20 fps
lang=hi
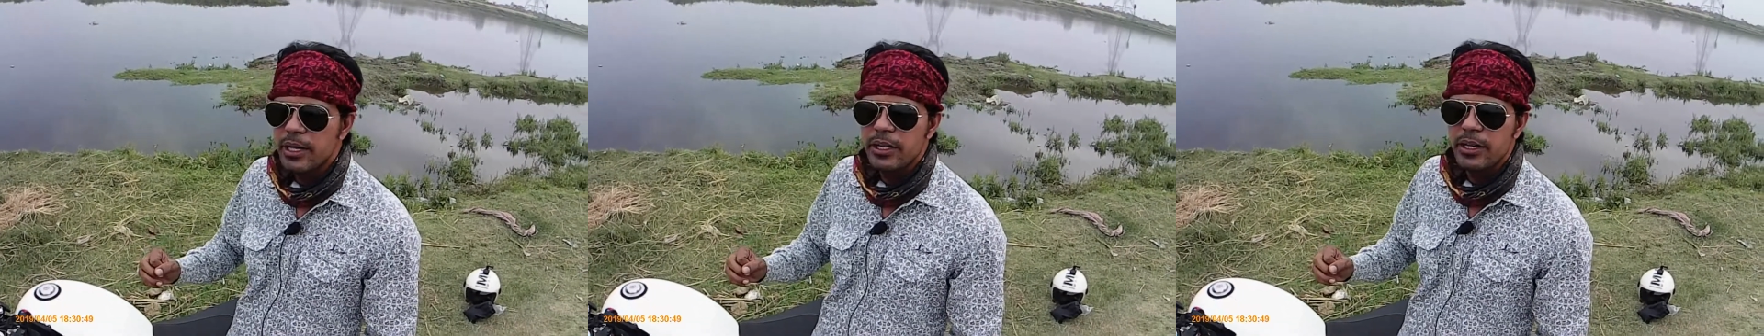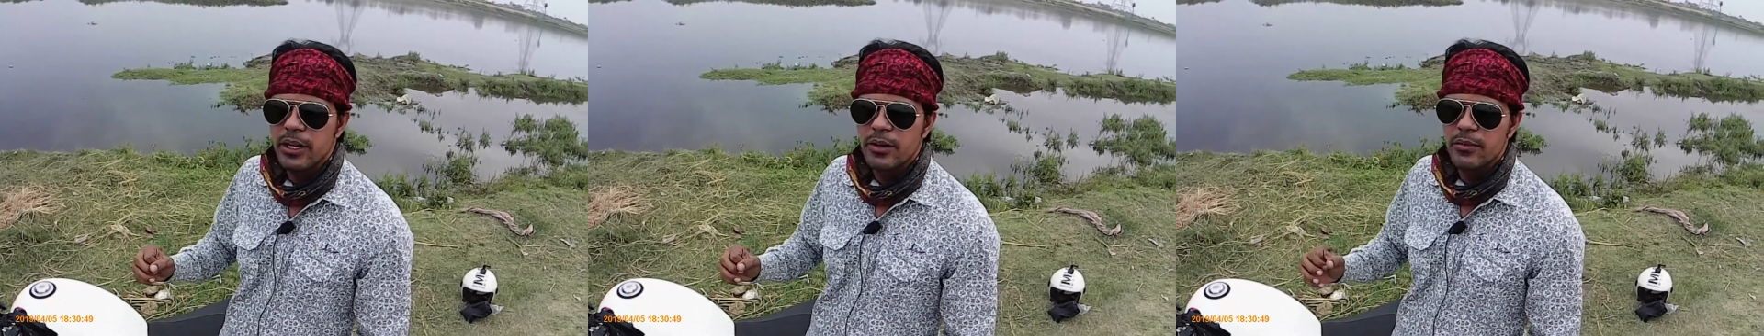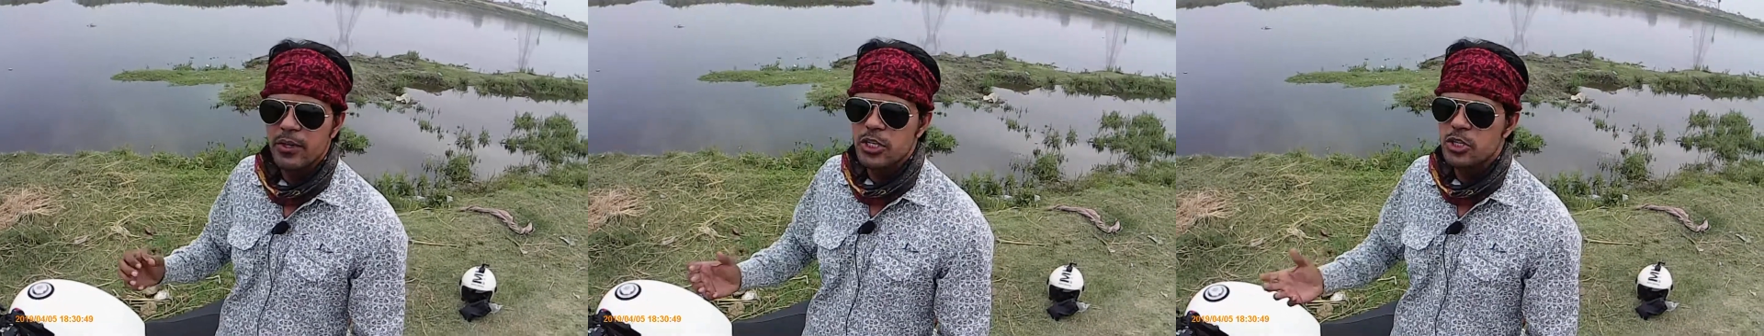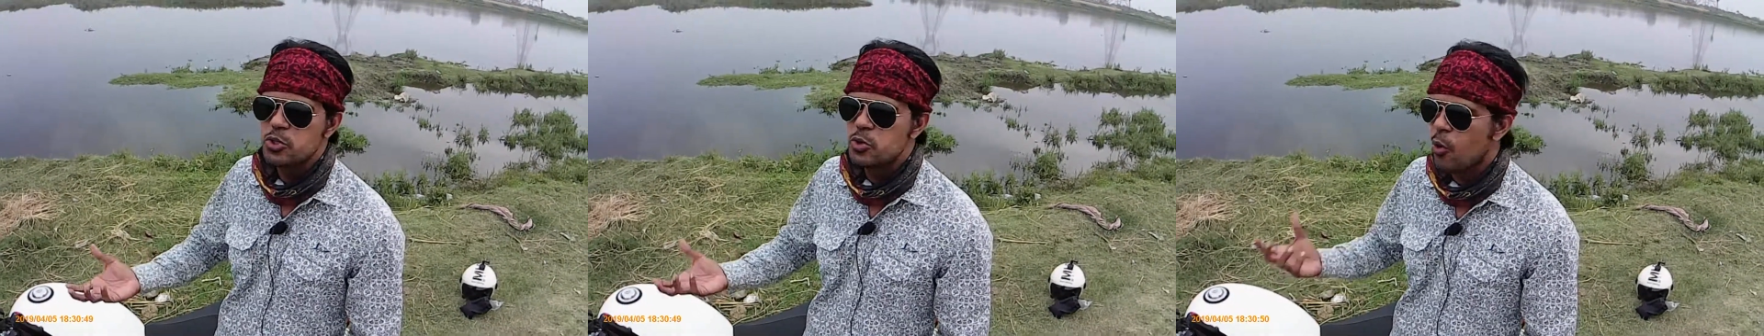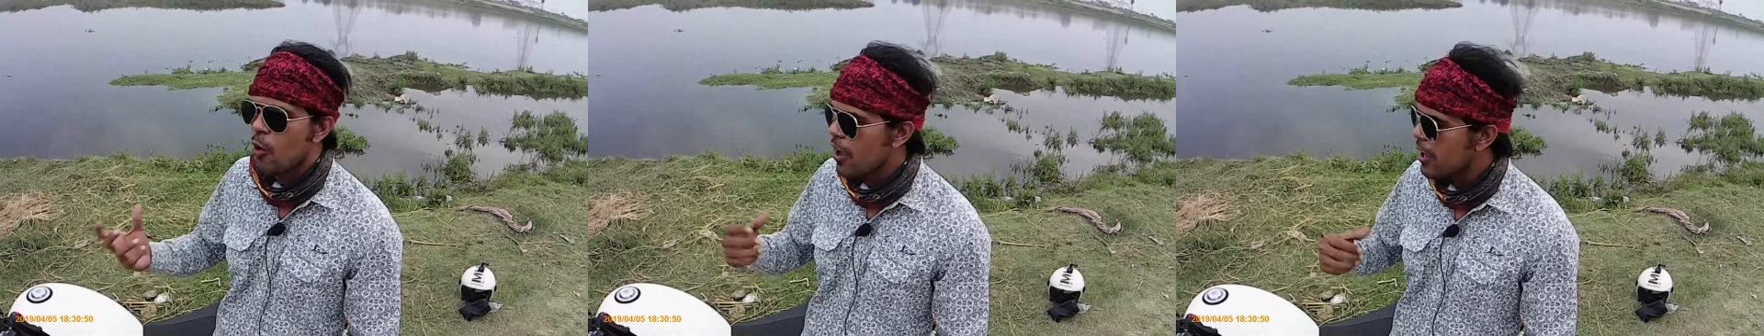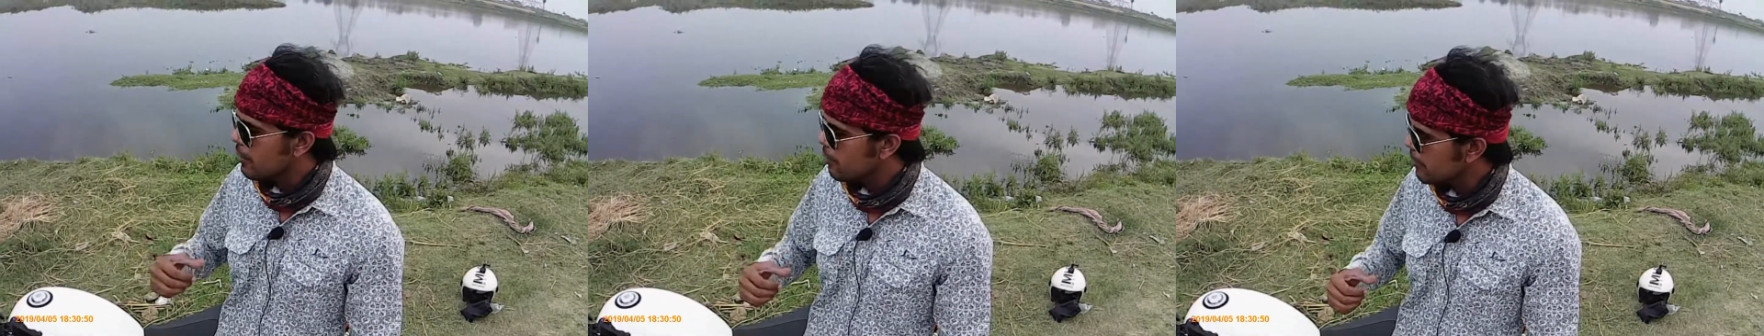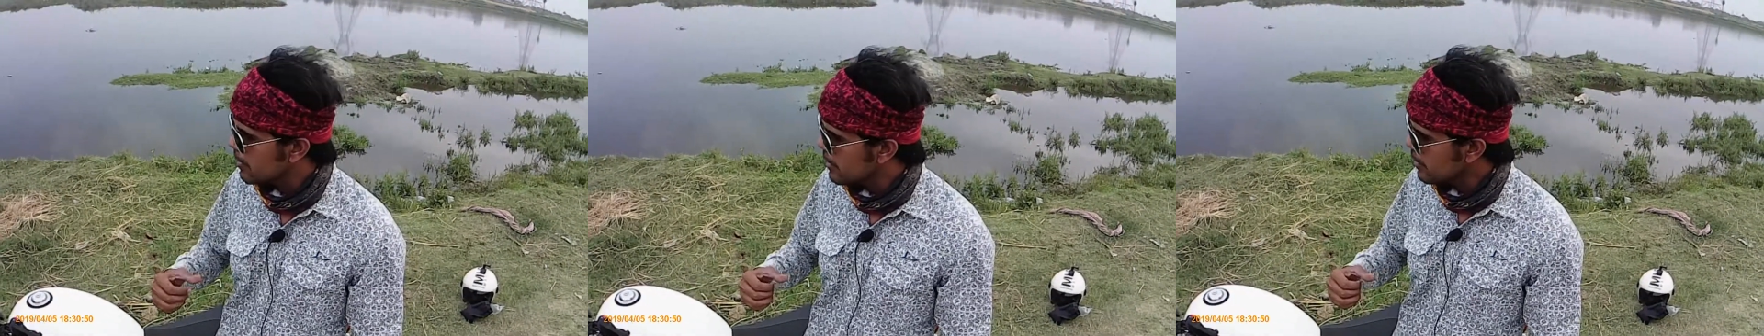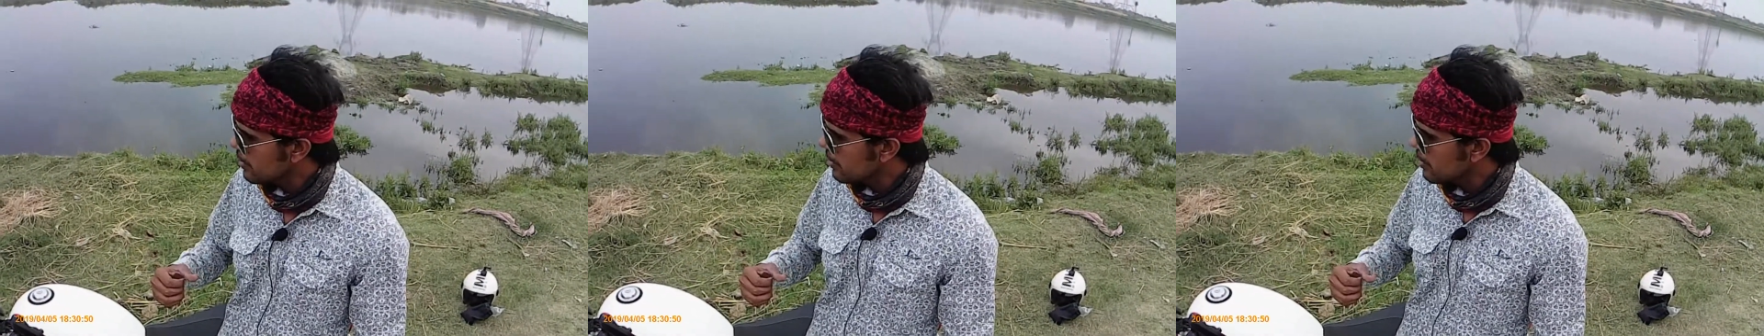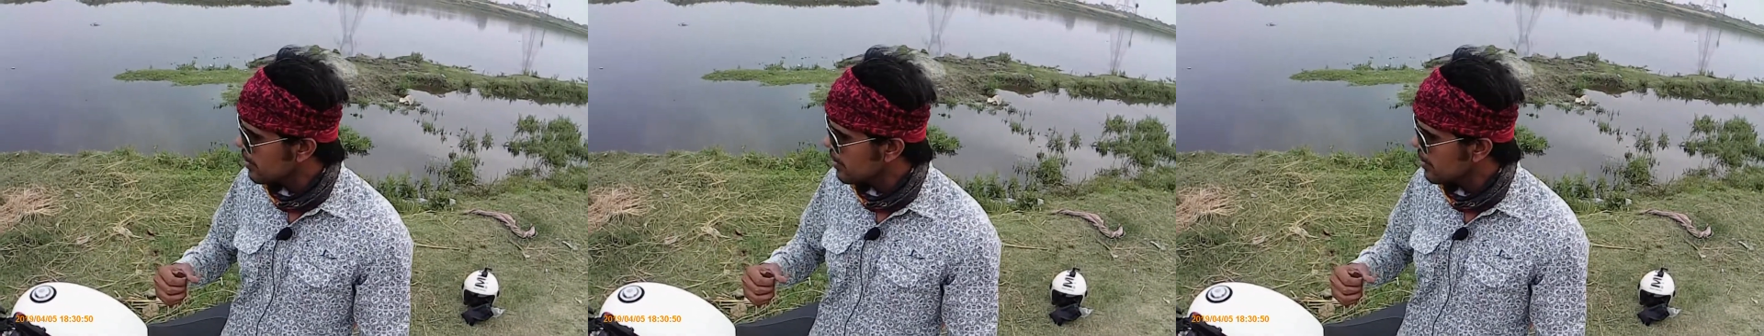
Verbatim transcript: मीटर वॉज शोइंग मी